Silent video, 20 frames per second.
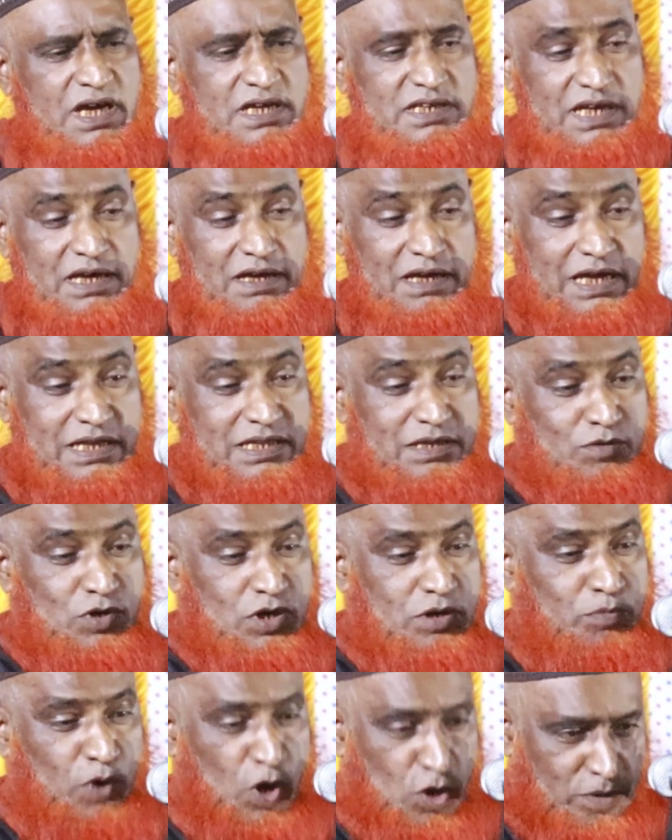এদের এদের
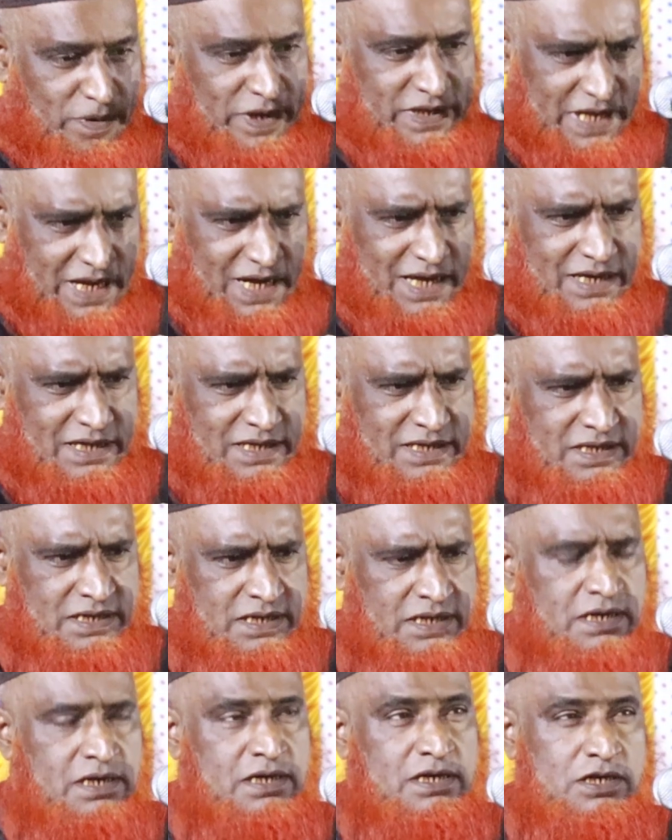মনে বৌমা তাই না
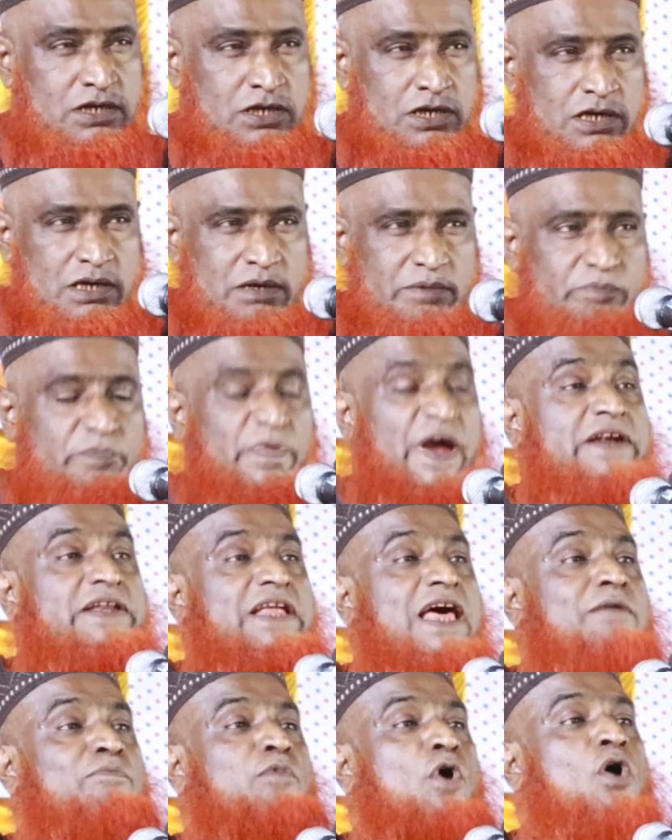
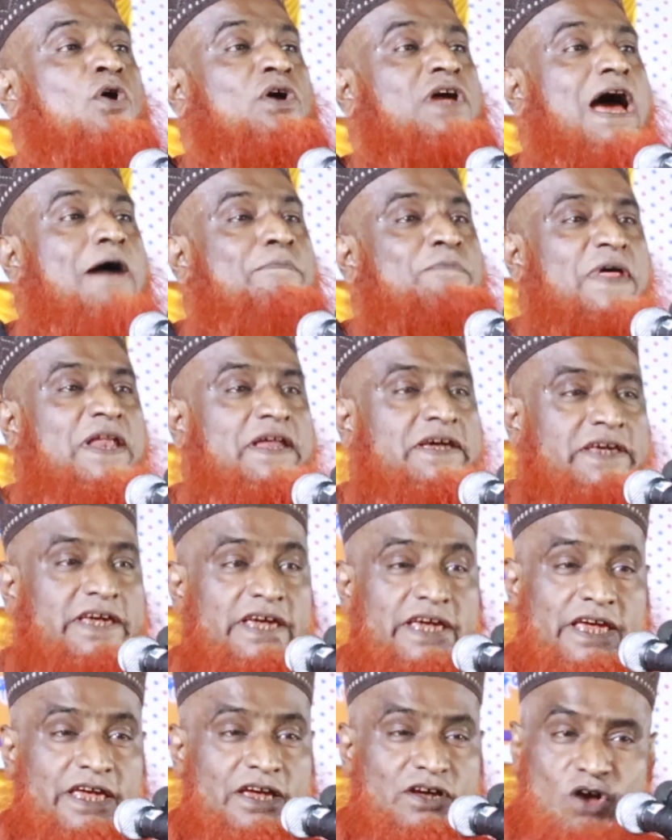বেটার বউকে আপনারা
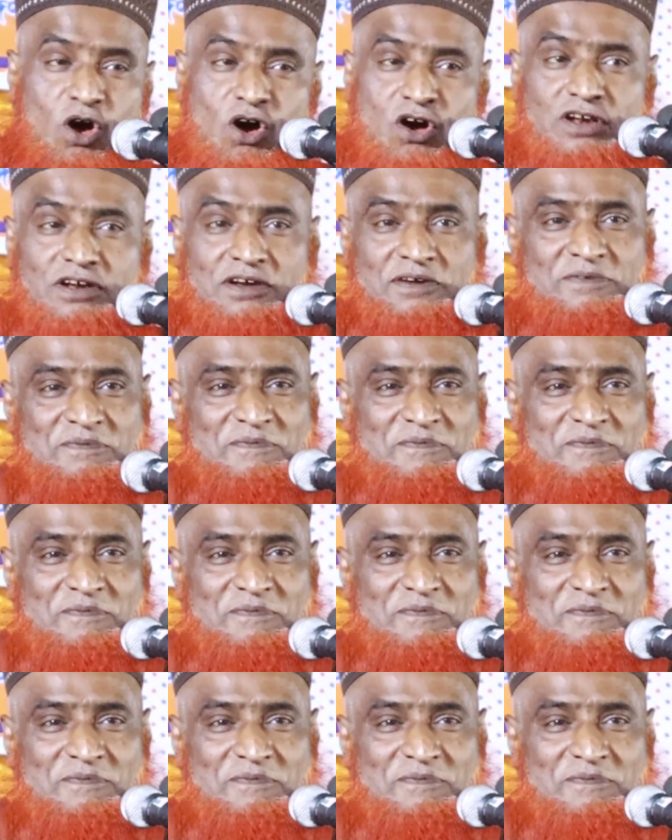কি কন